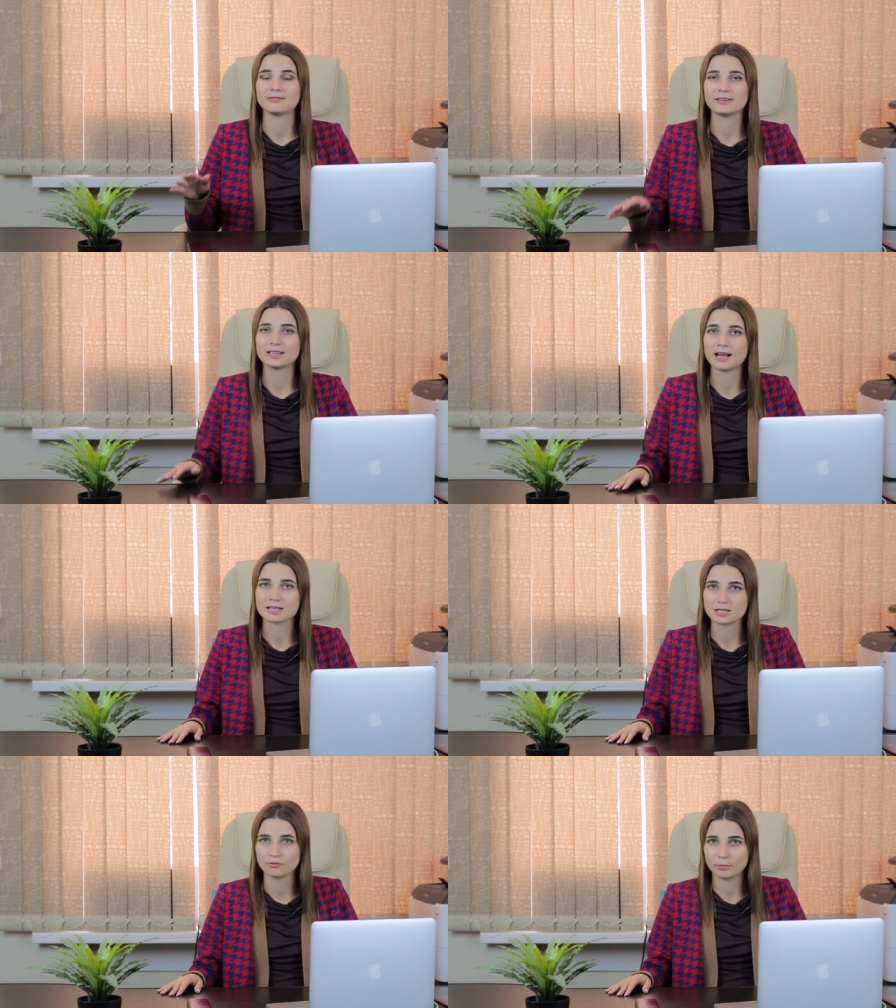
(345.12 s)

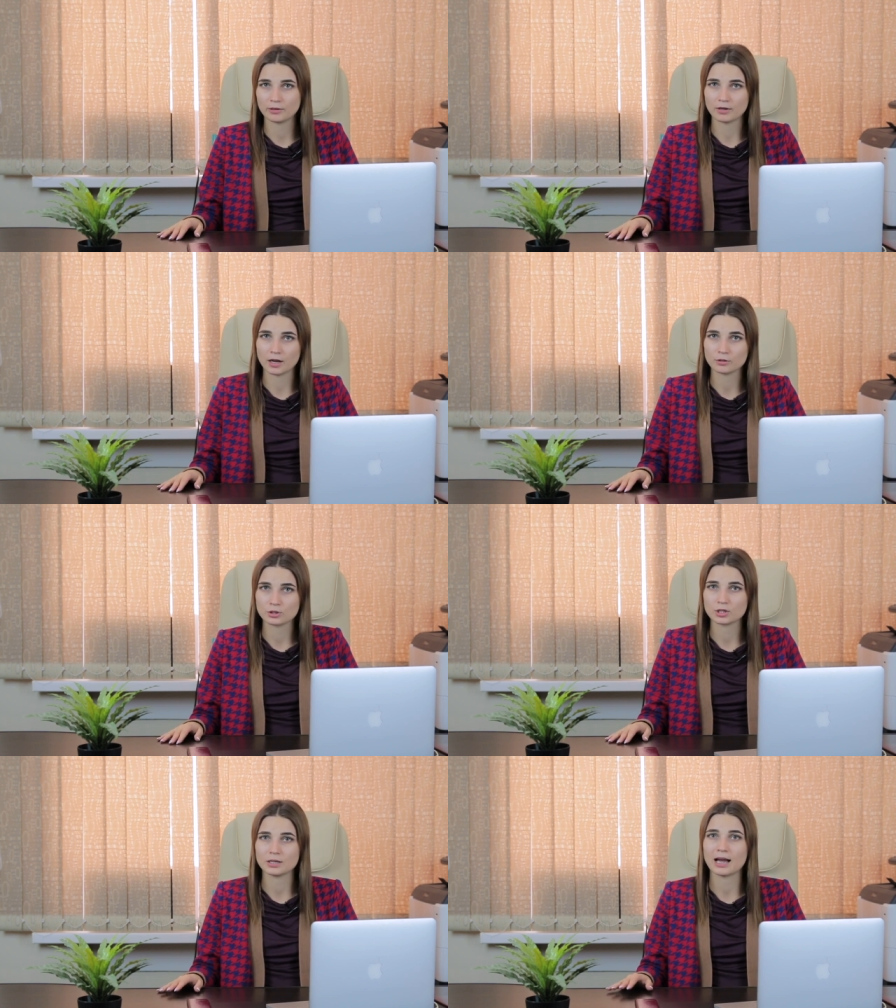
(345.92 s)
финансовый
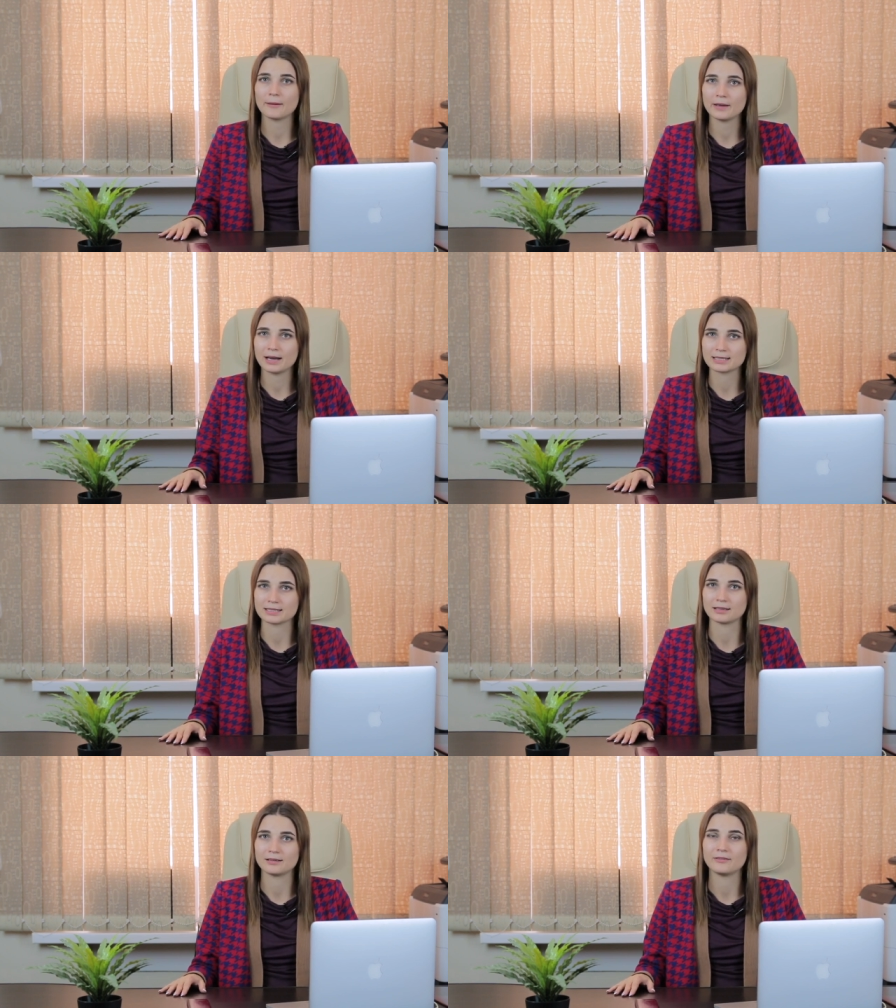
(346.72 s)
управляющий
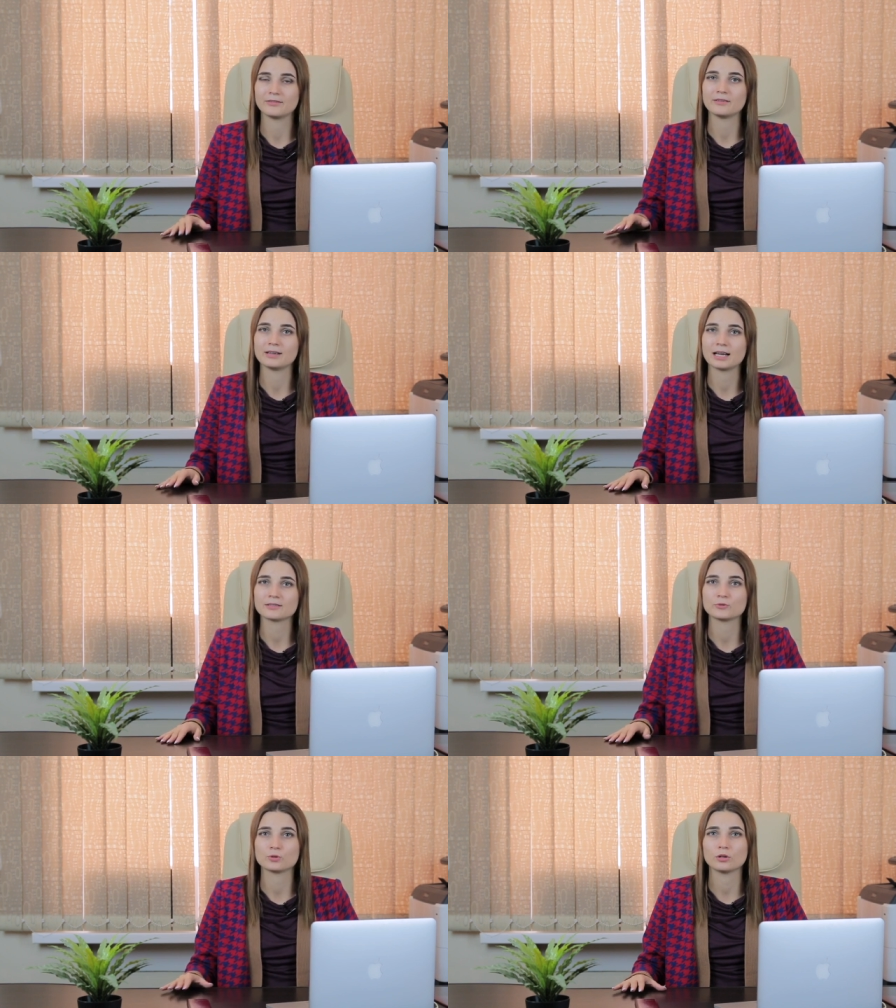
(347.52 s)
обязан
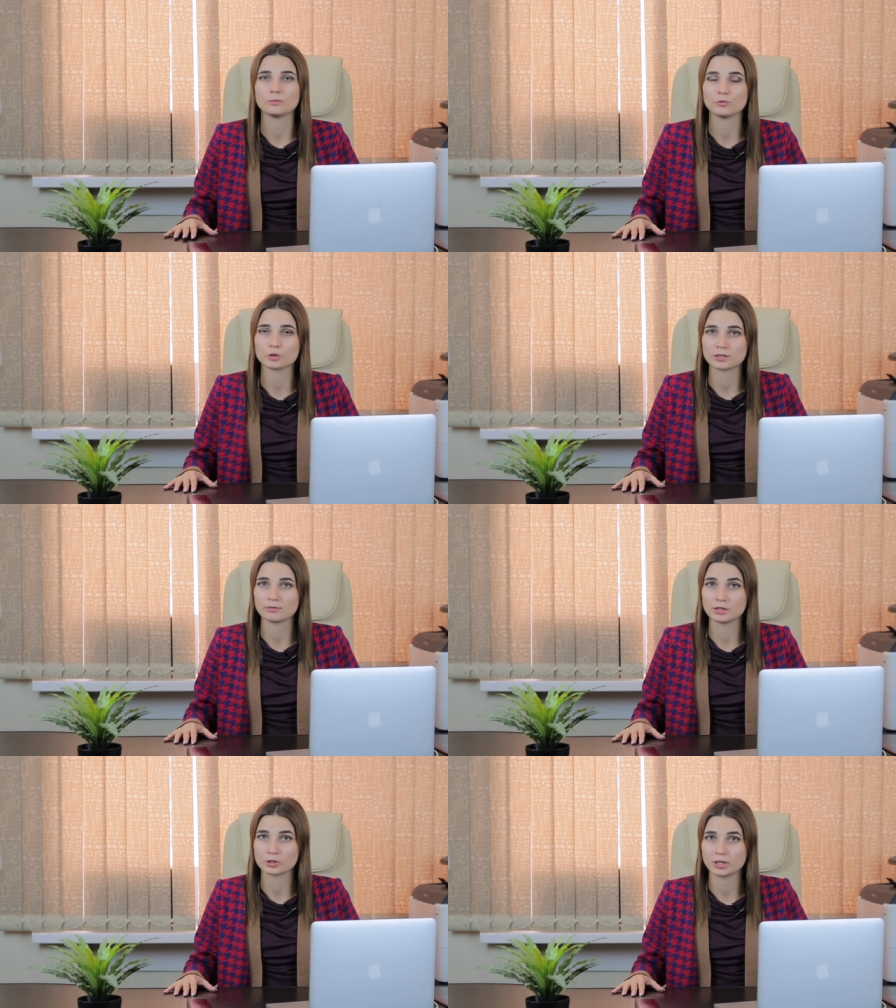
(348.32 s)
выявлять все
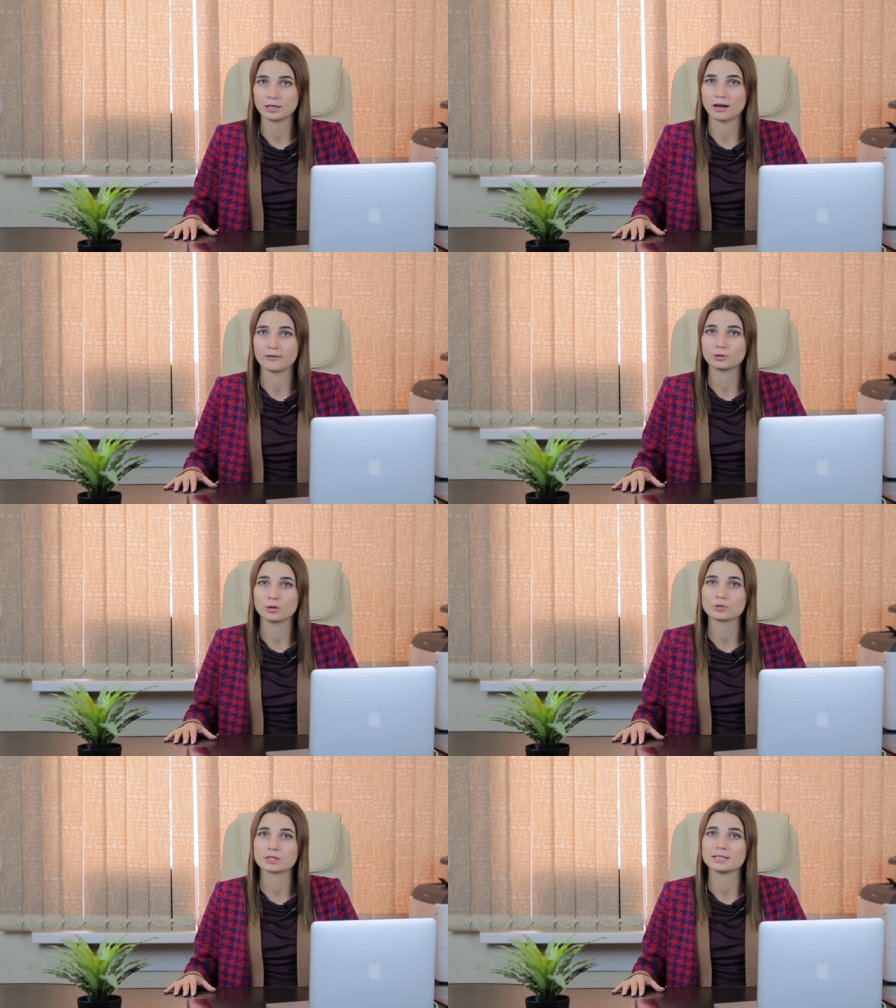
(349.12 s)
имущество должника, в
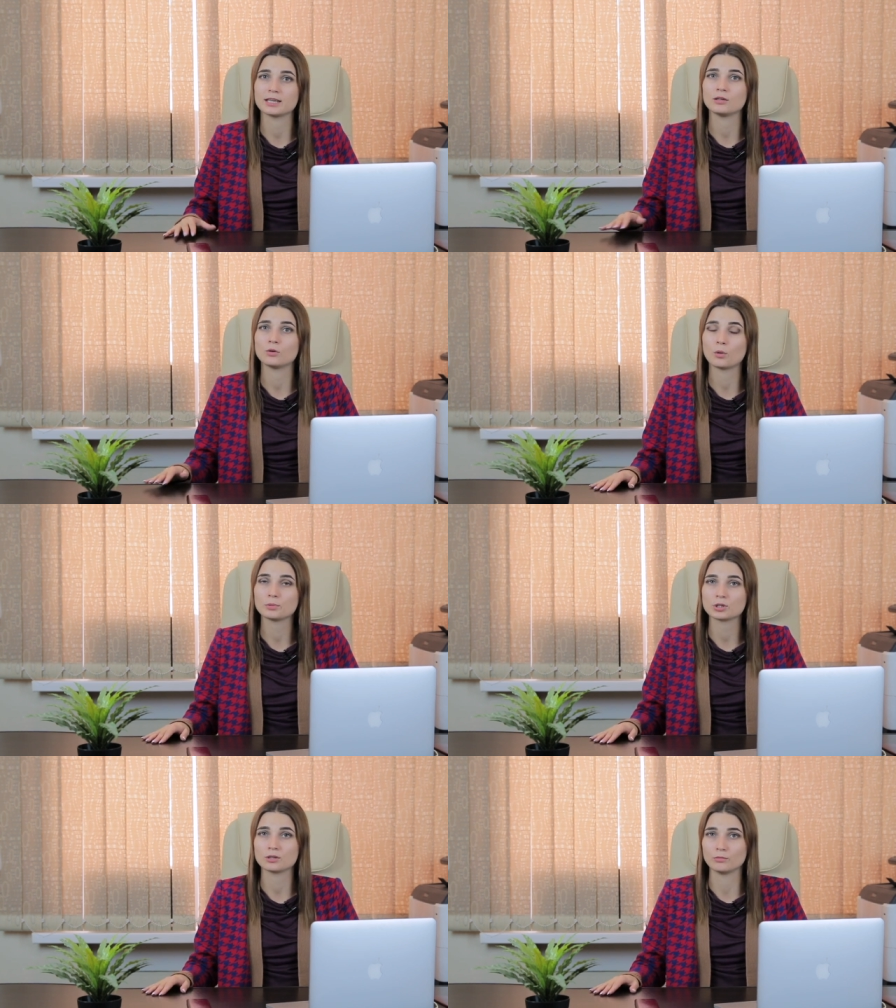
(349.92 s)
том числе и
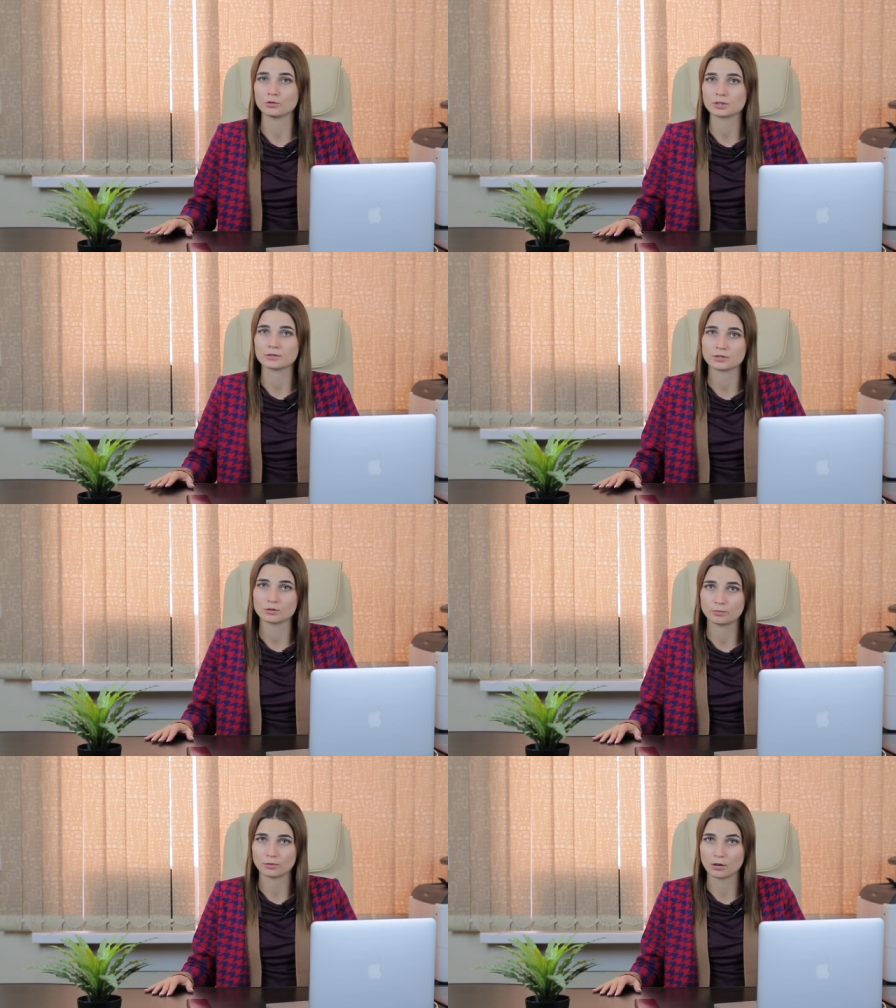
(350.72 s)
общее имущество
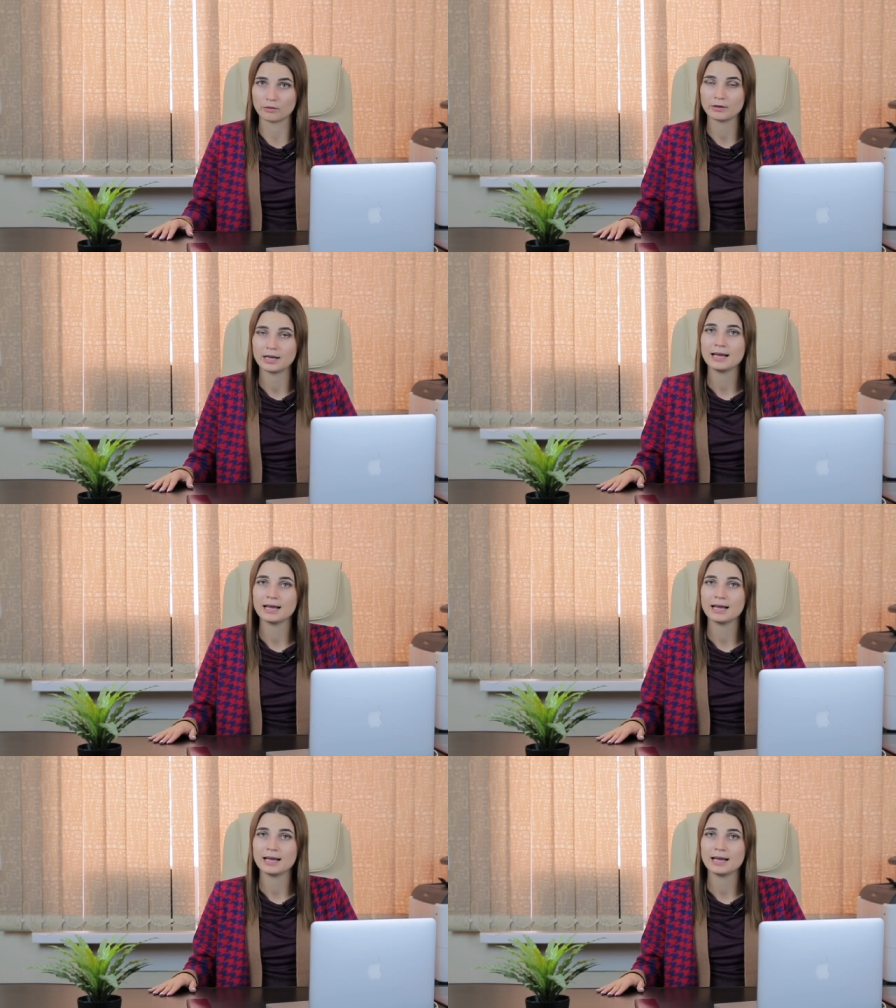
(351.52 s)
супругов.